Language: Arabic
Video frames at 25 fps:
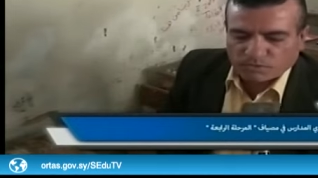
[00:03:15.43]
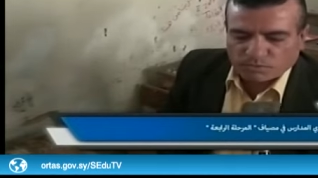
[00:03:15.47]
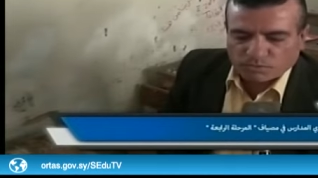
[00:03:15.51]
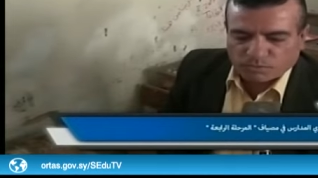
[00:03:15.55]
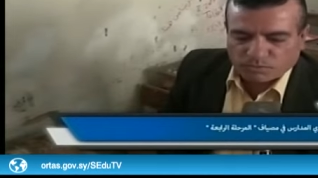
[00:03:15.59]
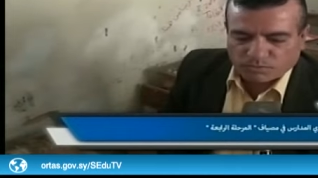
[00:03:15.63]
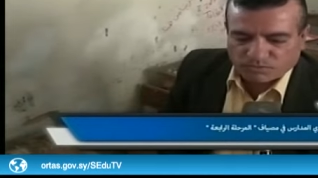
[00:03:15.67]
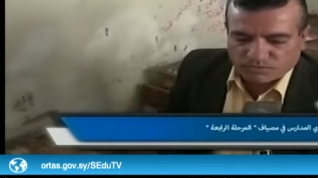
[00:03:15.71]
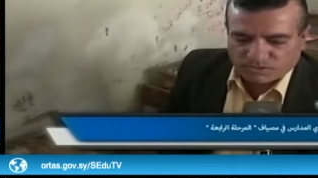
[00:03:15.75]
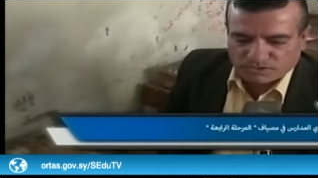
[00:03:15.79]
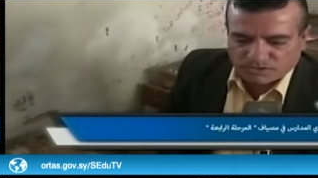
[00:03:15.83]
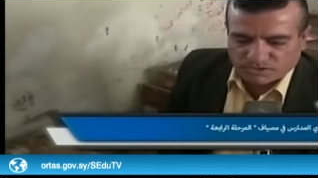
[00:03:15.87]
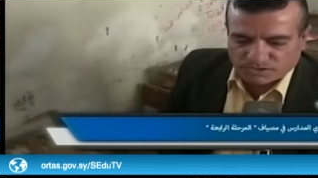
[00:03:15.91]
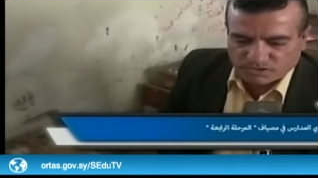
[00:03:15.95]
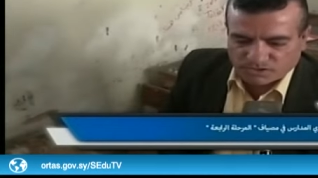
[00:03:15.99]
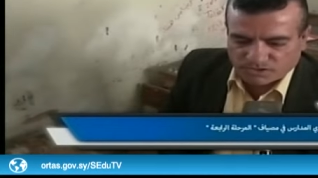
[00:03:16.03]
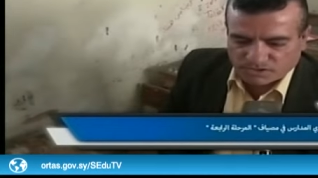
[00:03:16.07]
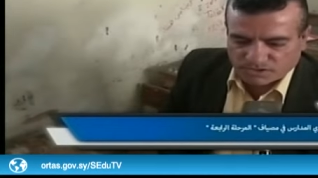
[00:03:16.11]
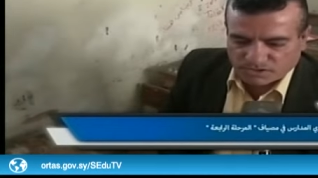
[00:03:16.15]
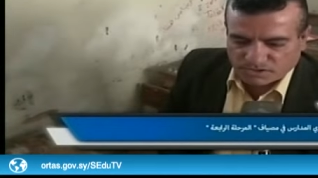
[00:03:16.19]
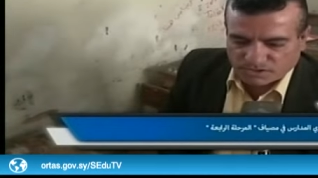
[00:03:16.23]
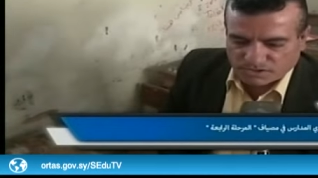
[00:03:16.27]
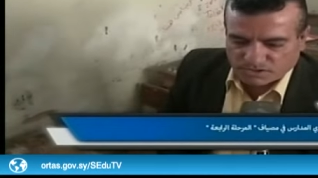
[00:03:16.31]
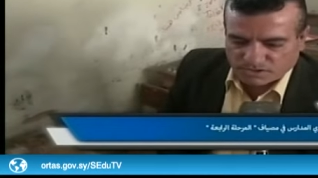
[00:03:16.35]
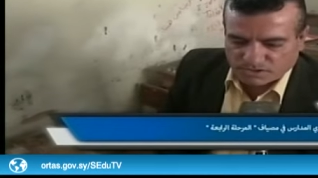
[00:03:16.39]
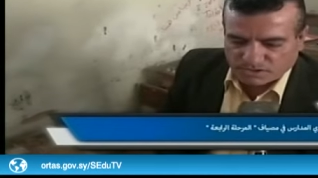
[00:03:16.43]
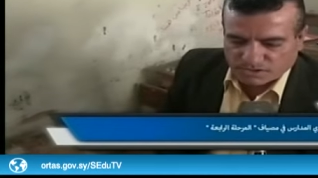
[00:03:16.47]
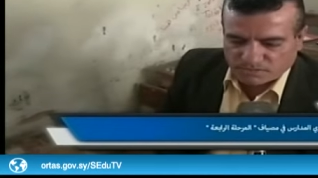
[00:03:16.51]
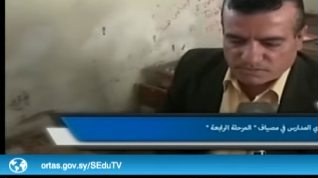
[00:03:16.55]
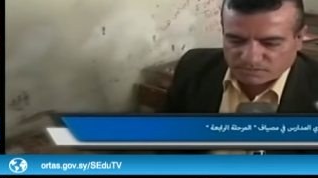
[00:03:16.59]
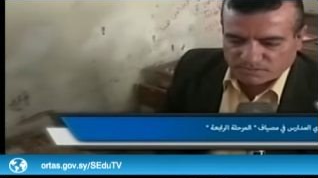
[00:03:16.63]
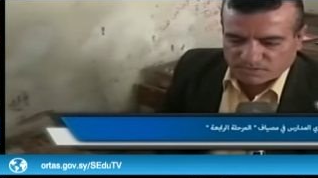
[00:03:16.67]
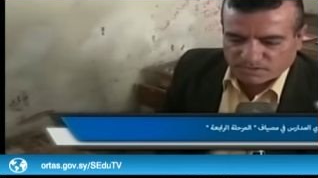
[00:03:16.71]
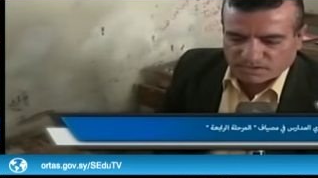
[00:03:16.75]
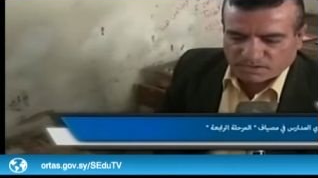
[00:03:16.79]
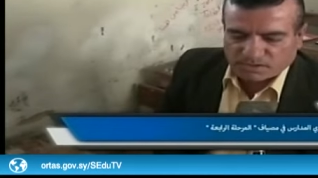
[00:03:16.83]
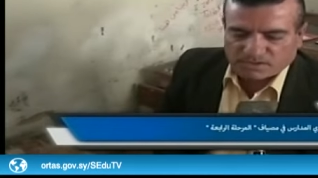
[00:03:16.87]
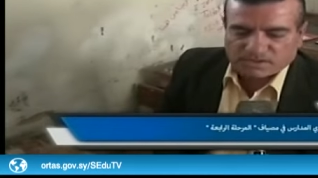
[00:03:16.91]
ومفيدة جدا
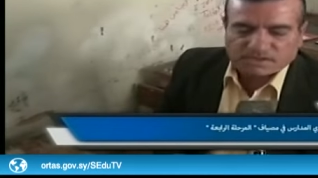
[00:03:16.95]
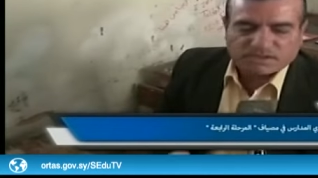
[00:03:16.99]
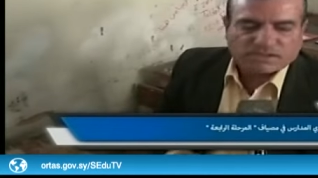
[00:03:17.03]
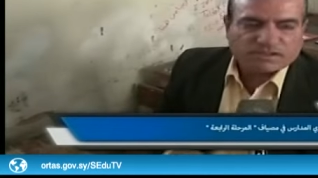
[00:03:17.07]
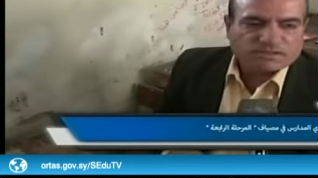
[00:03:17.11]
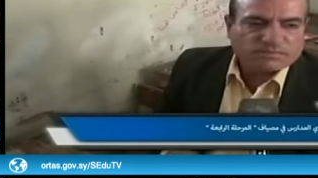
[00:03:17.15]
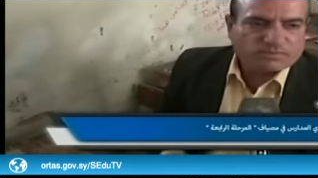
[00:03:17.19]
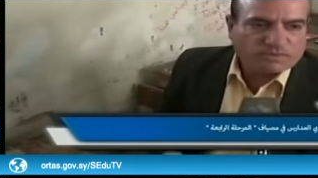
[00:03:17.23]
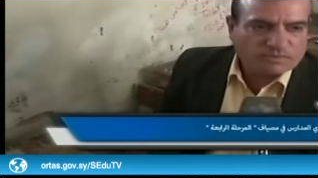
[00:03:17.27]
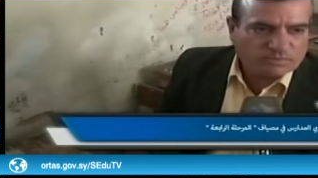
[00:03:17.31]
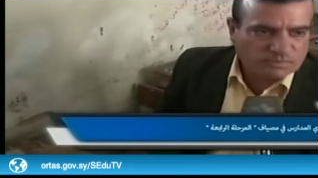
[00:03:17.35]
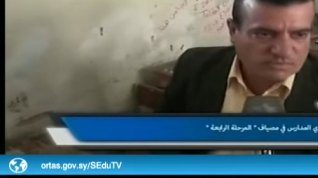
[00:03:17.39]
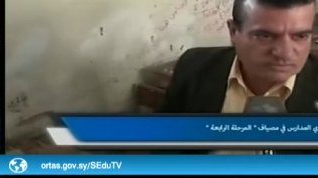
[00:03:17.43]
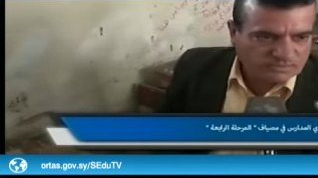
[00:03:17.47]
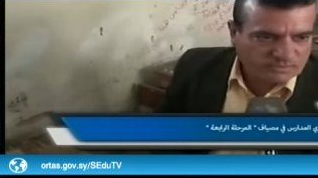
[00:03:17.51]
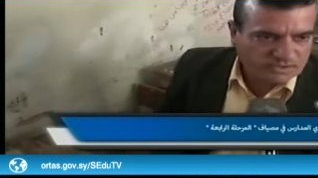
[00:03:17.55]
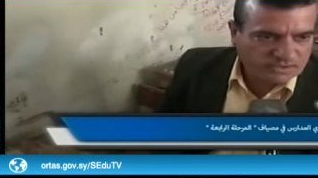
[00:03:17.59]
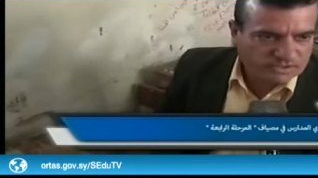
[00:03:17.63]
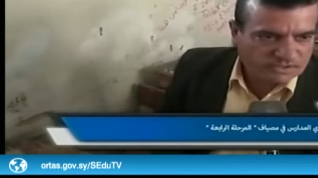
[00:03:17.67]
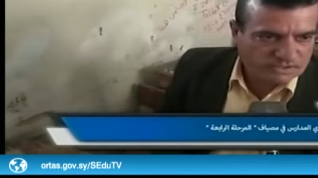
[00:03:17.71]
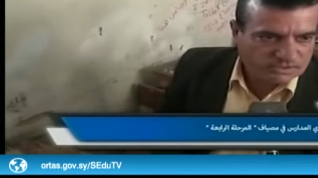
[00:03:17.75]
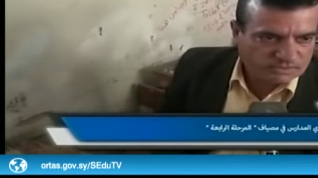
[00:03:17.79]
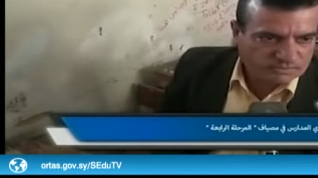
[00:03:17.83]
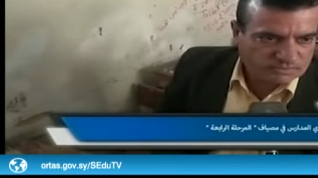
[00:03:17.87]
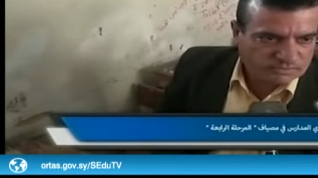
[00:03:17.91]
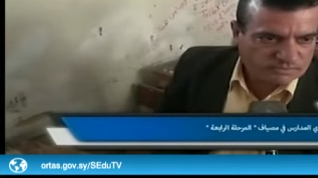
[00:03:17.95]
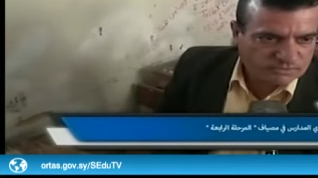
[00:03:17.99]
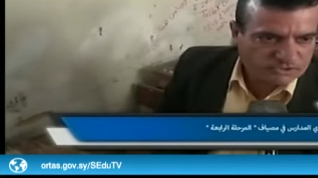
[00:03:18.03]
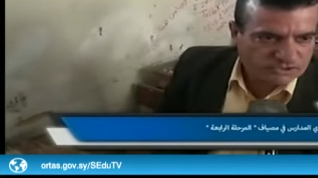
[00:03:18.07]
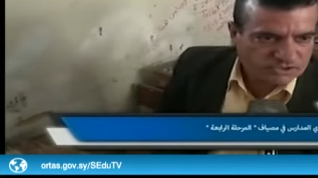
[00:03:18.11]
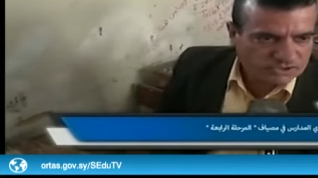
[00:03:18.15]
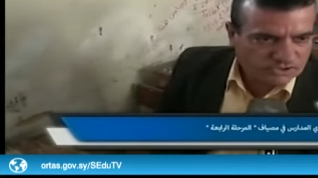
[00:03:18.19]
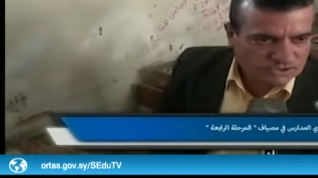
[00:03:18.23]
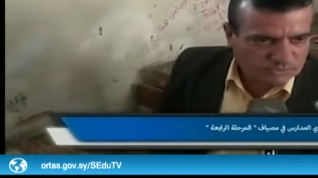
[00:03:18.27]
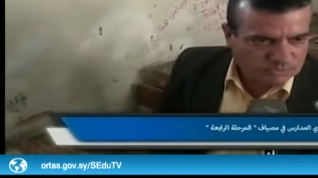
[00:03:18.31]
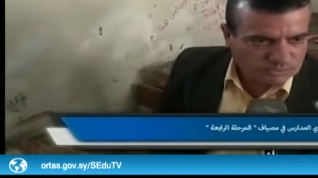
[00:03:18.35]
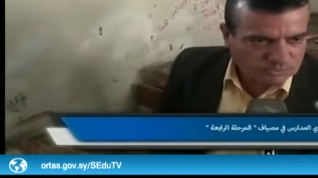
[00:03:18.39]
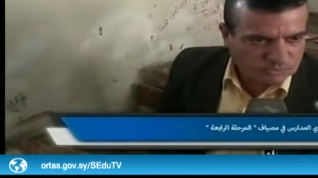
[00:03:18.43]
أضافت الكثير من المفاهيم
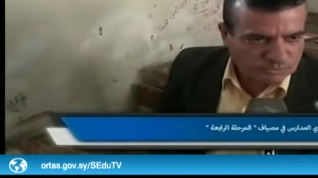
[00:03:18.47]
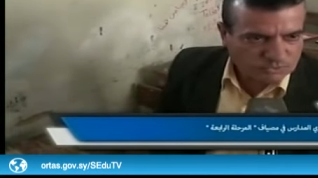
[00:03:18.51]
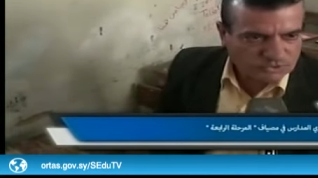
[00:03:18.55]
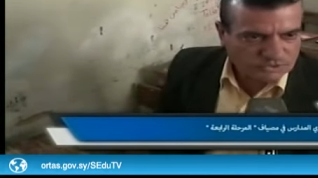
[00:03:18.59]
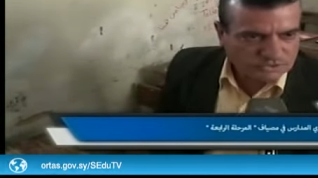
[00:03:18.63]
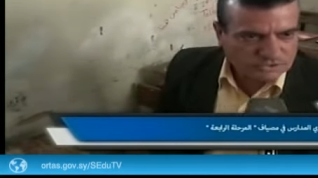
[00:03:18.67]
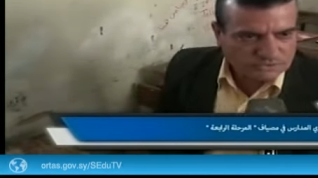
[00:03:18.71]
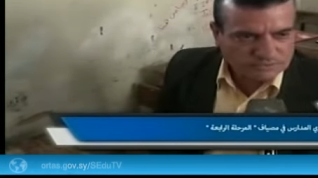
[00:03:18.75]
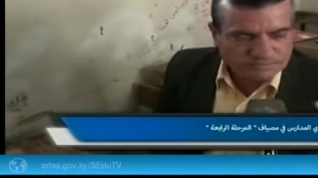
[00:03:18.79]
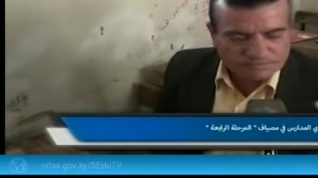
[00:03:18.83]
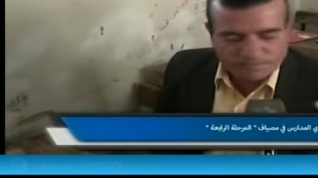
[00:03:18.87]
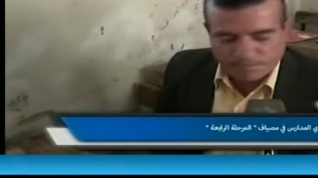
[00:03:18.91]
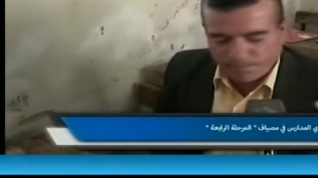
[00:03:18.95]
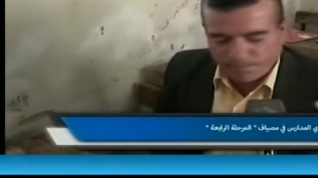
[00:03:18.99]
التربوية